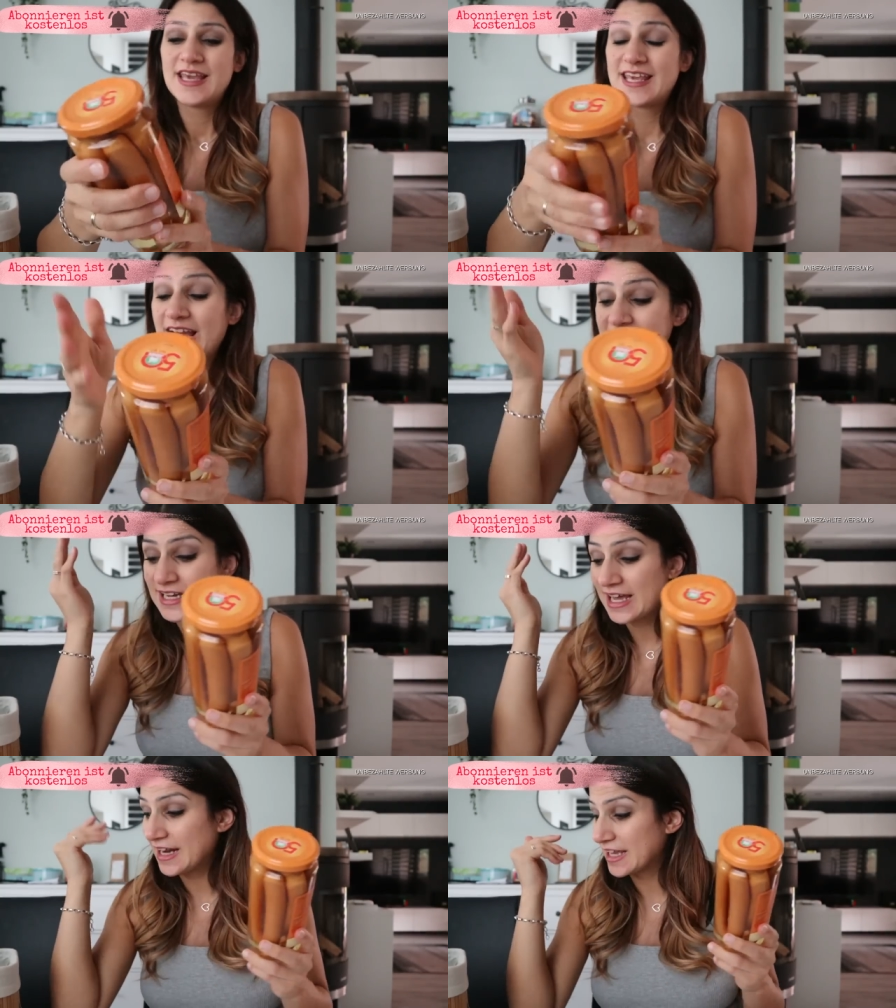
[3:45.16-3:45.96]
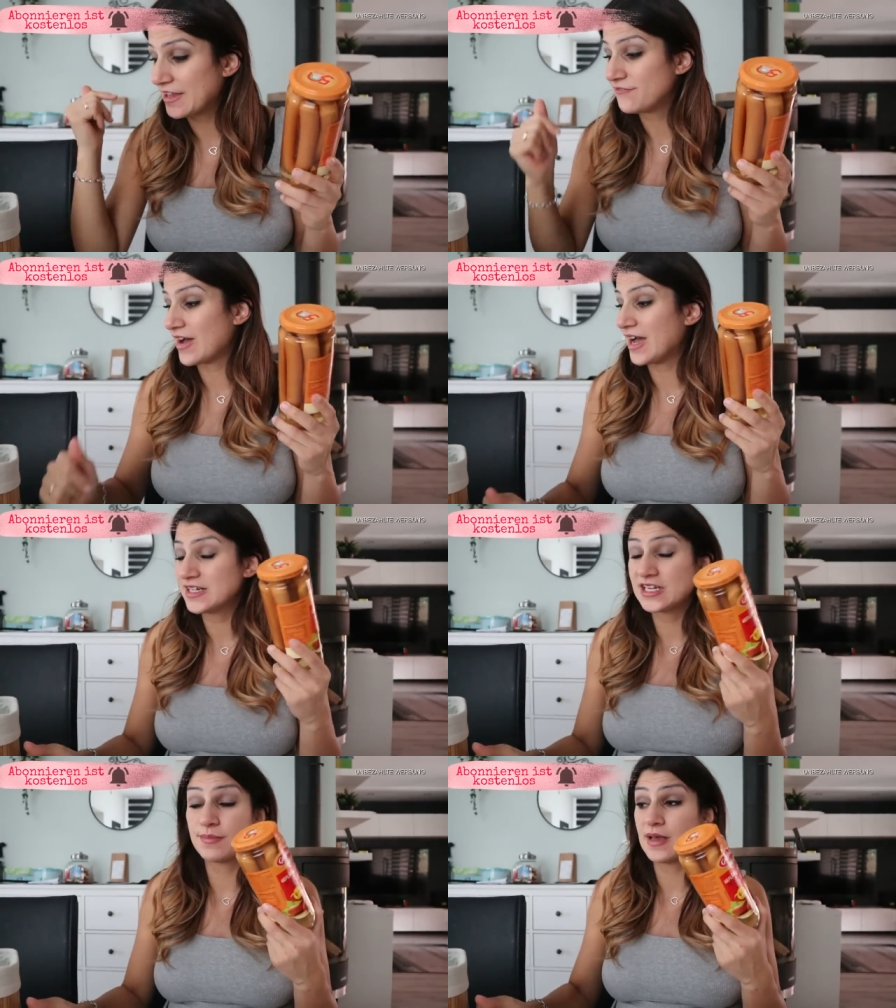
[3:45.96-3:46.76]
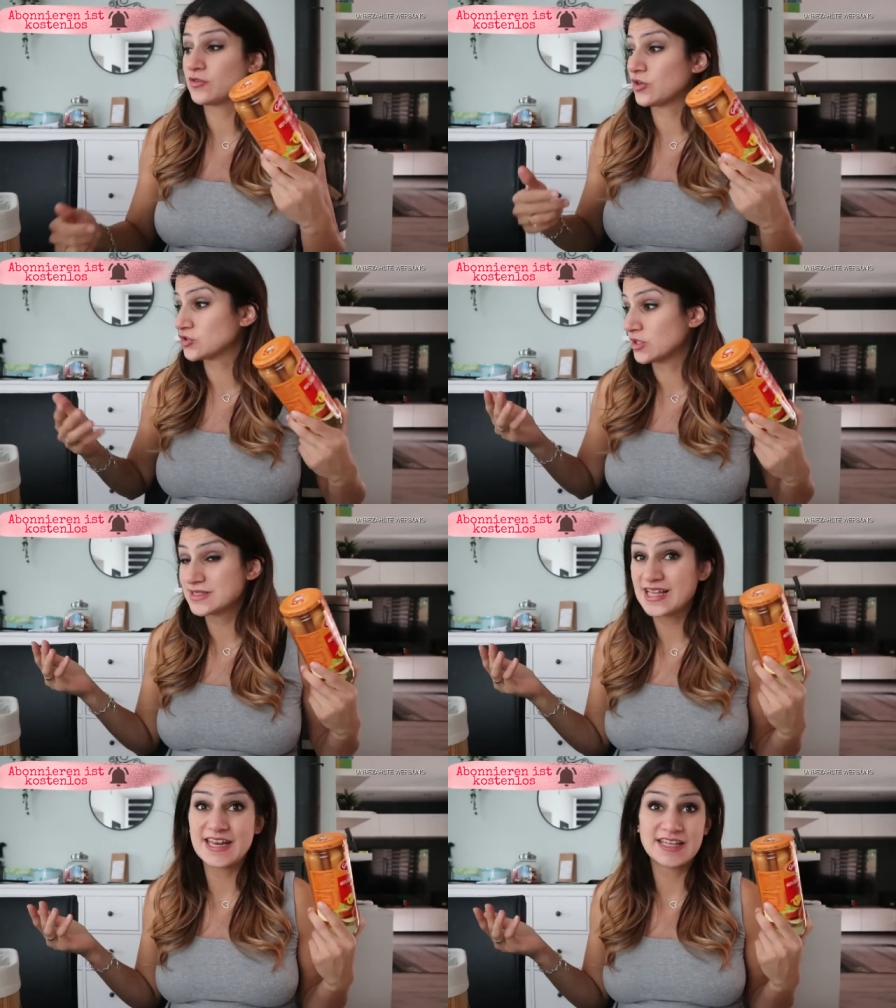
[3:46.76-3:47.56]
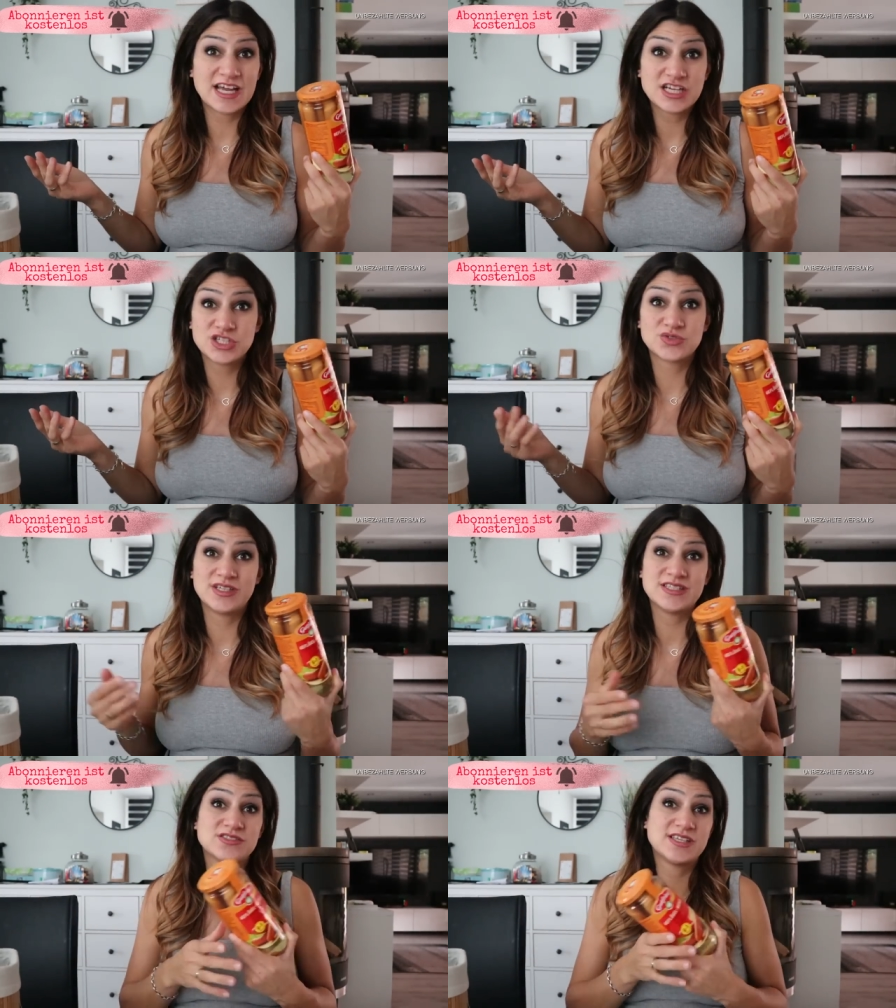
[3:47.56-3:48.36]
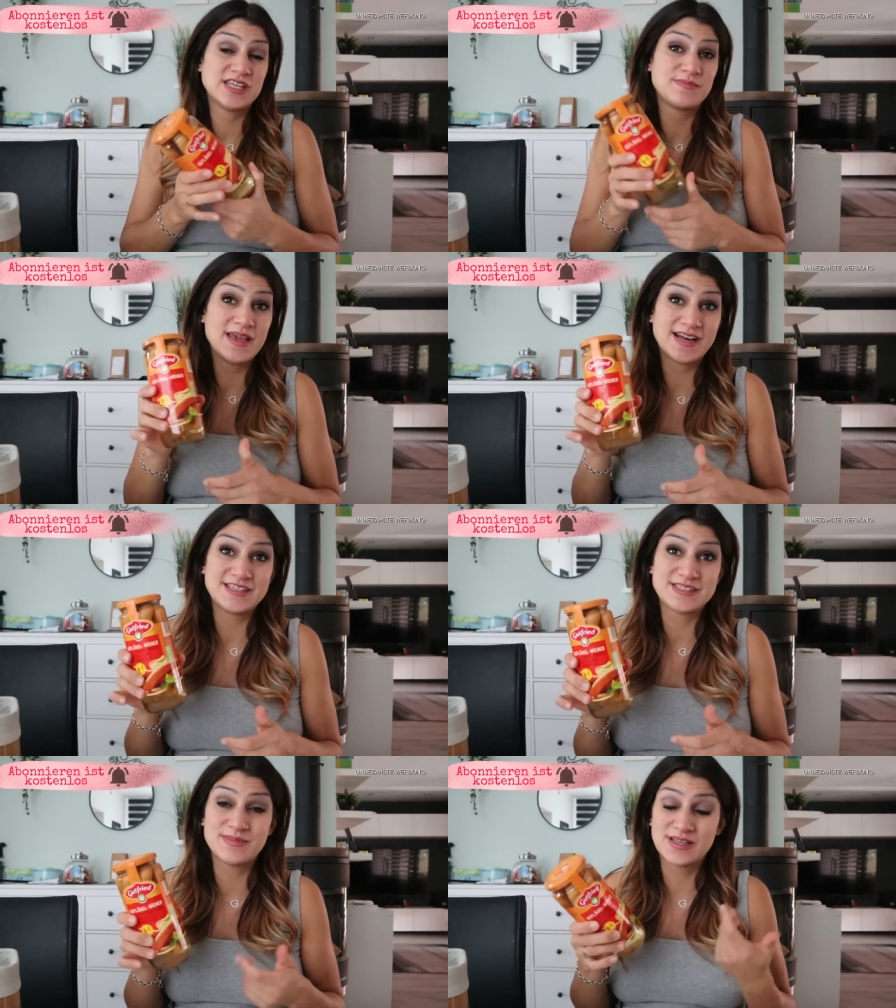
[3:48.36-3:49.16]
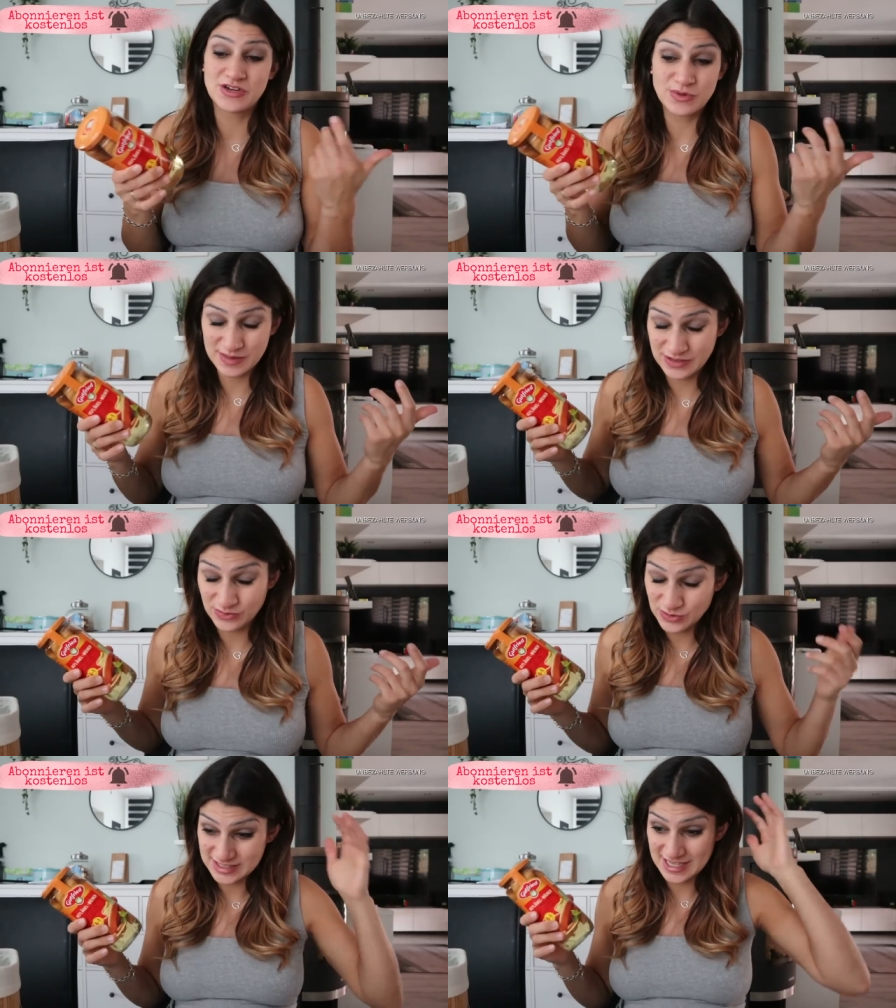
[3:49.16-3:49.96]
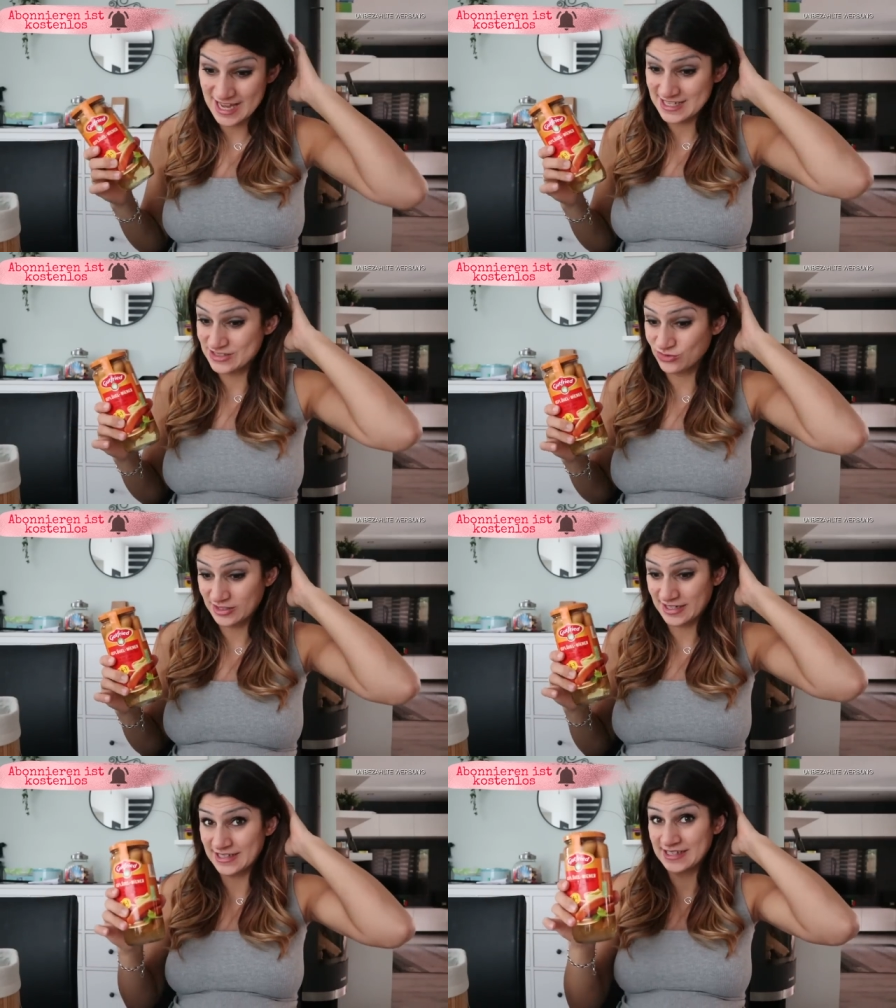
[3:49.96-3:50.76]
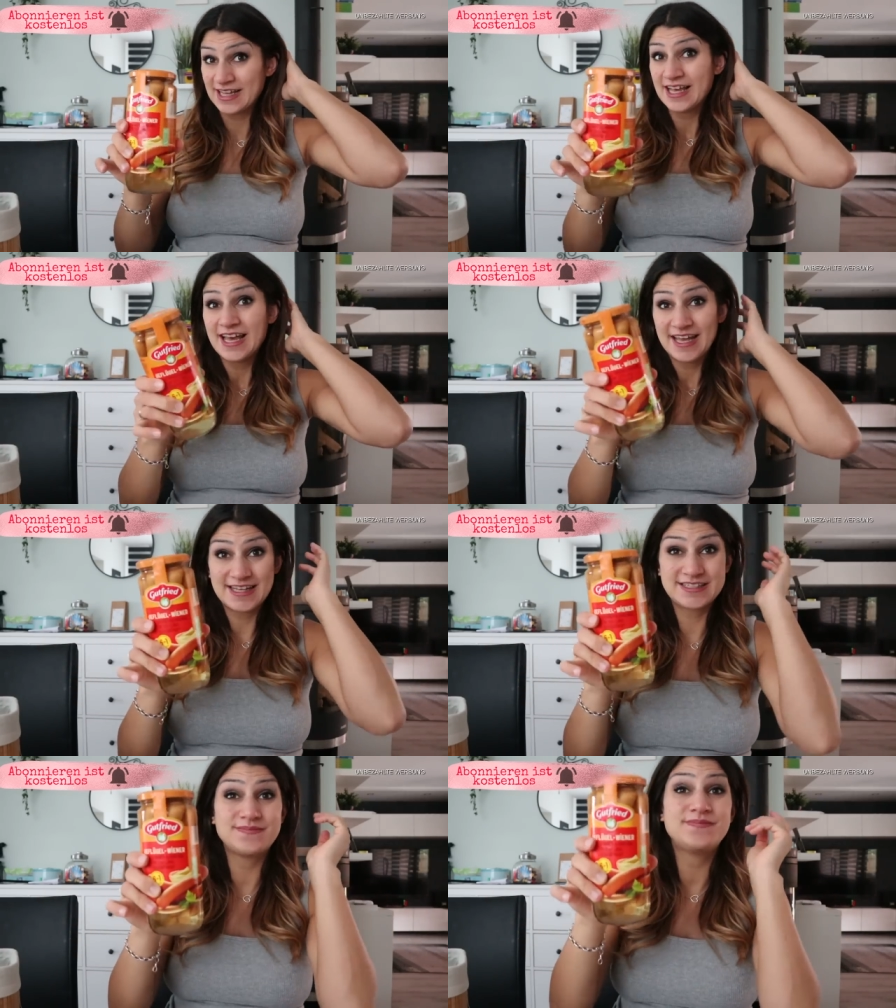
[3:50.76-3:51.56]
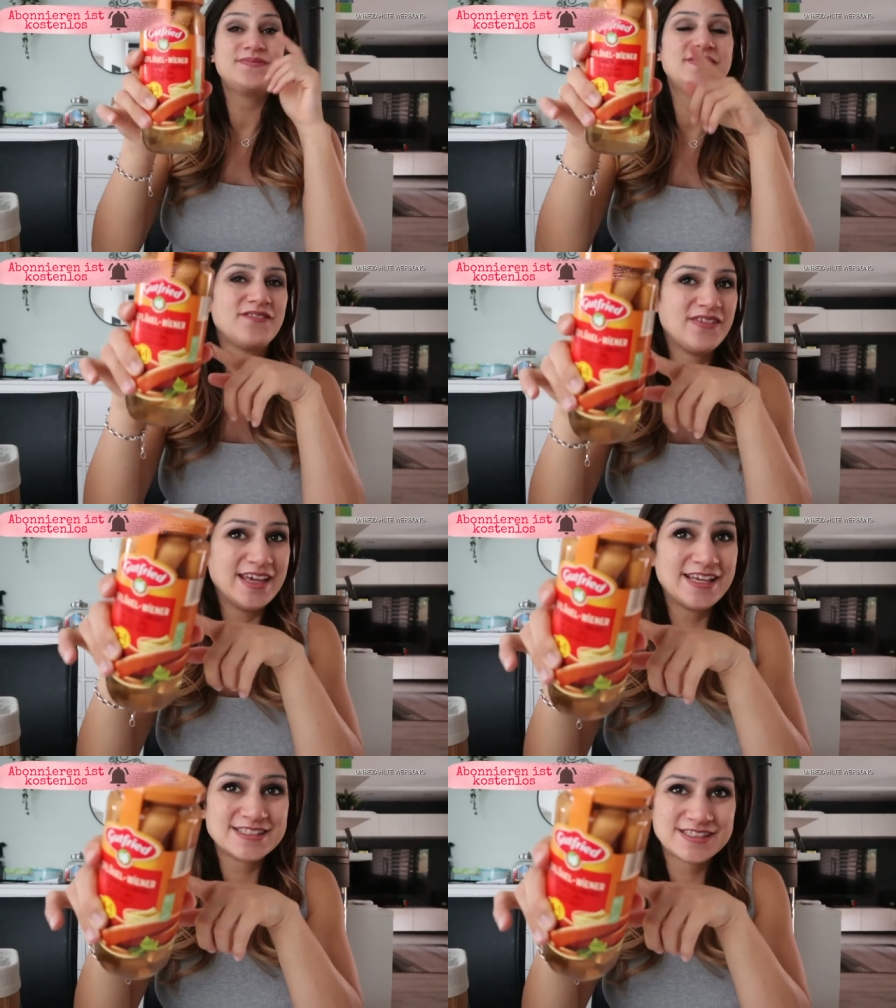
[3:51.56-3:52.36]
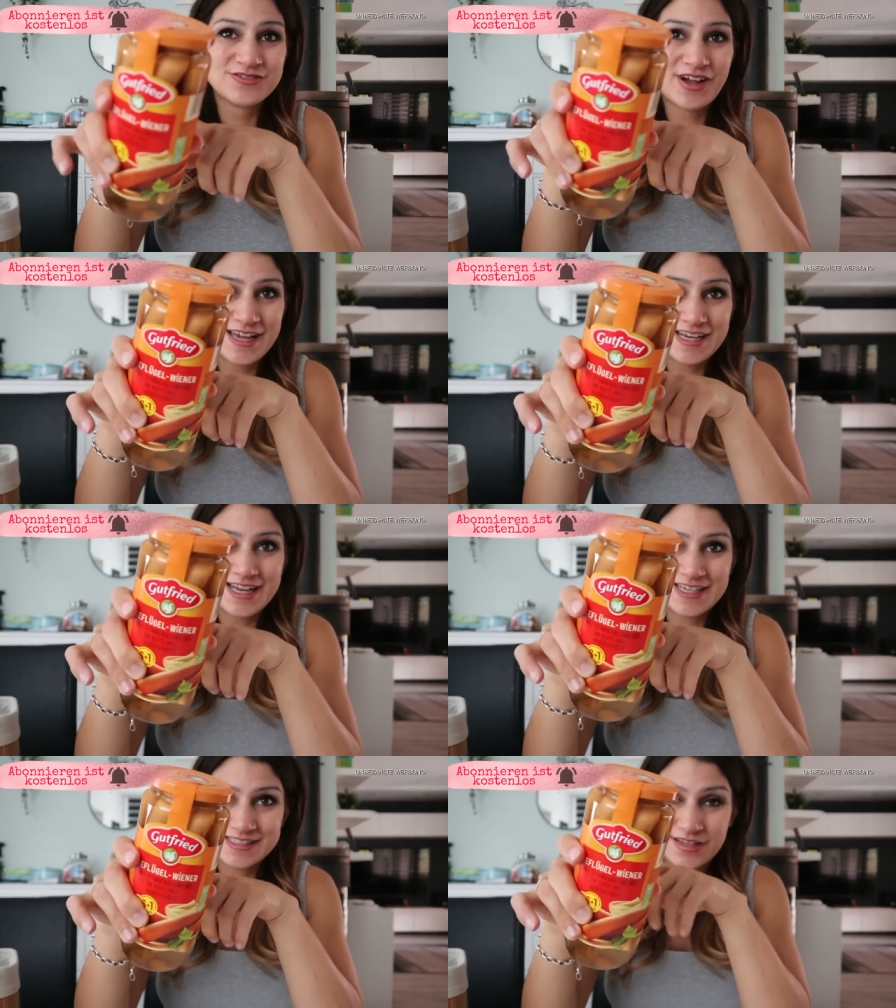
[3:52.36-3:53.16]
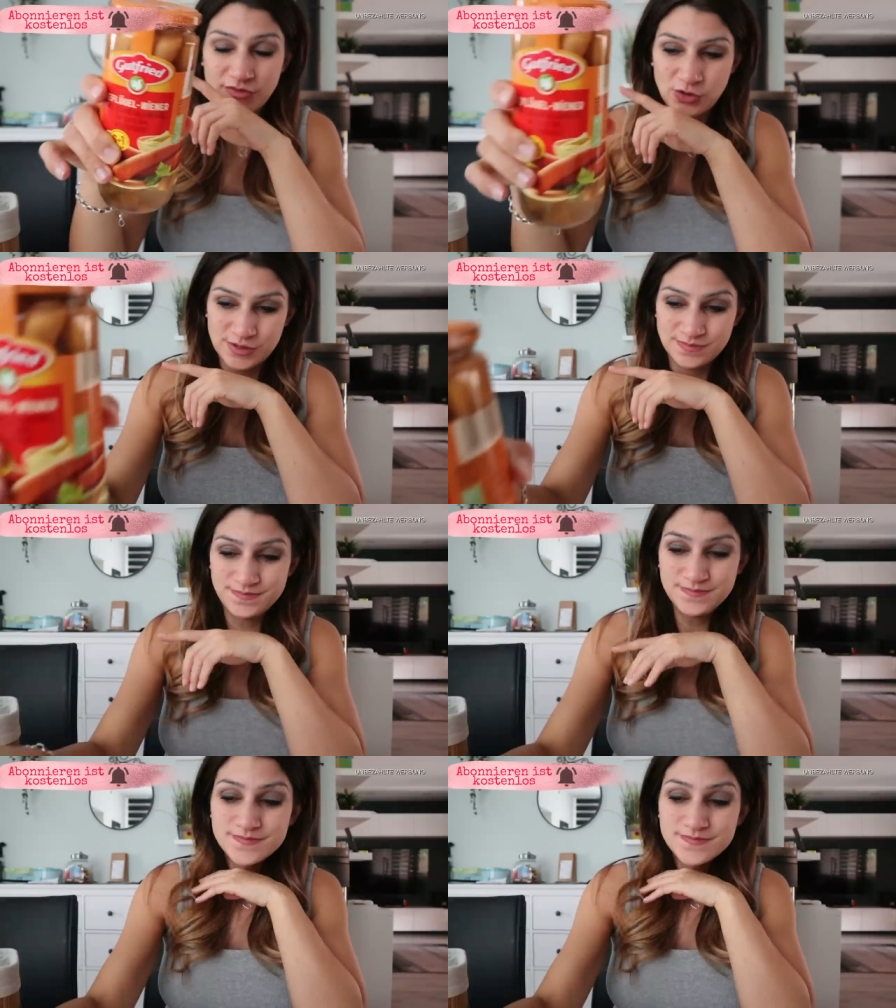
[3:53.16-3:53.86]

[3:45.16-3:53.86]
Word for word: Ich hatte leider keinen Wagen dabei und auch sonst keine Tasche und nichts, sonst hätte ich mehr Gläser mitgenommen. Ich musste ja alles so tragen. Deswegen ist es nur ein Glas geworden.